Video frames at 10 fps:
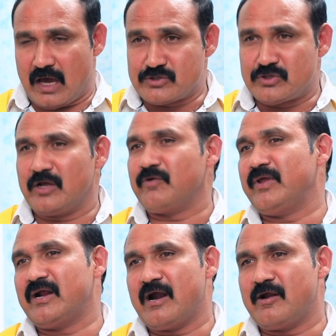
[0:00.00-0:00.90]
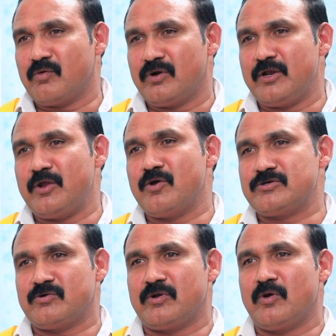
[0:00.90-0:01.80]
ఖర్చులకు వెనకాడకుండా
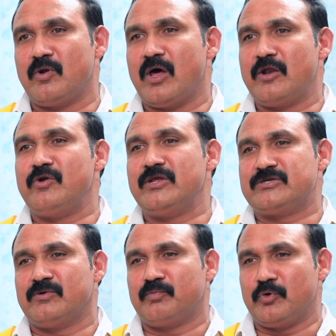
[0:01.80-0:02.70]
నియోజకవర్గంలో అనునిత్యం